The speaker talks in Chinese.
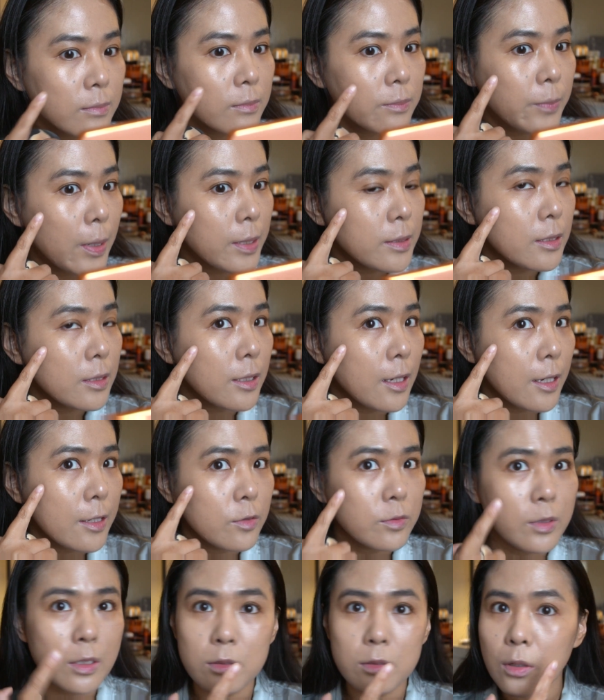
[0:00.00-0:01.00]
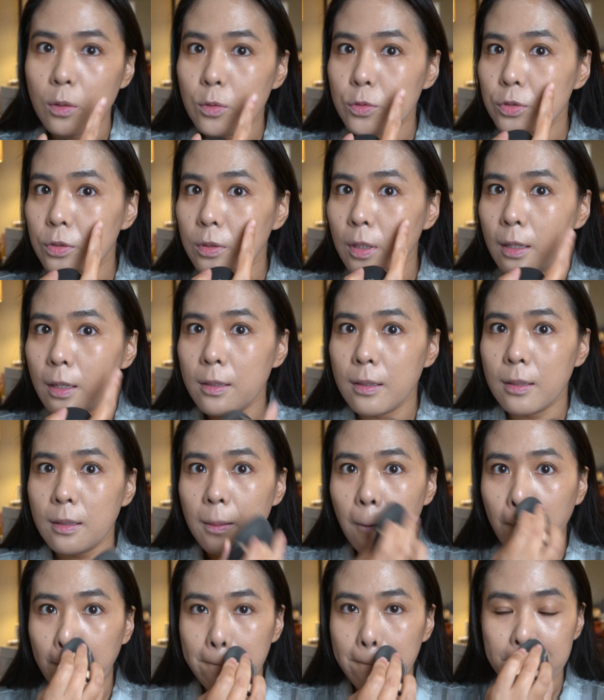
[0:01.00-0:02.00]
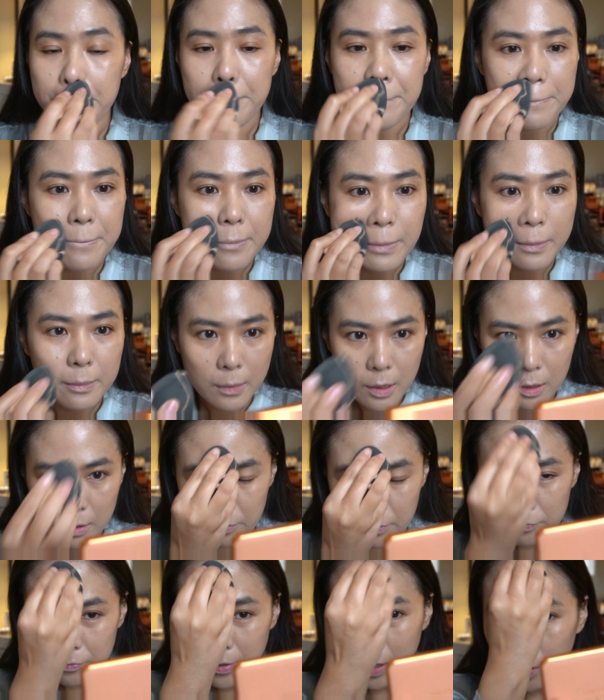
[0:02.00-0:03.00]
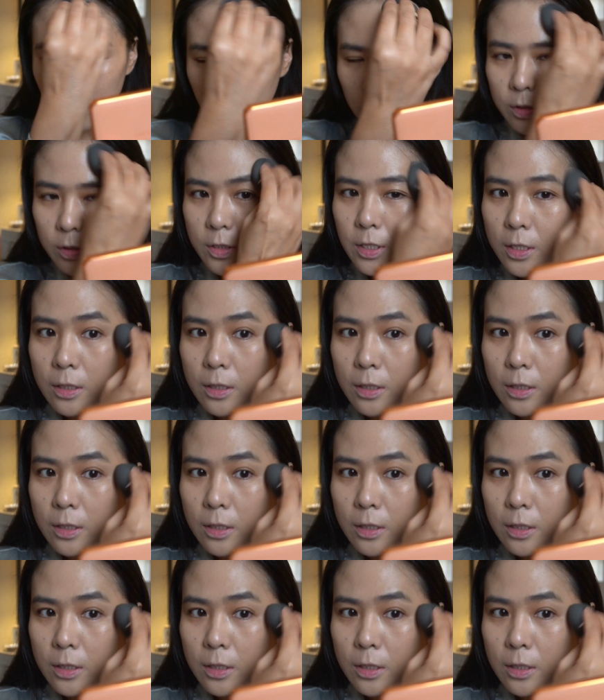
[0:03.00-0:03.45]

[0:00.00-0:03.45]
斑点还有点透出来啊，泛红的这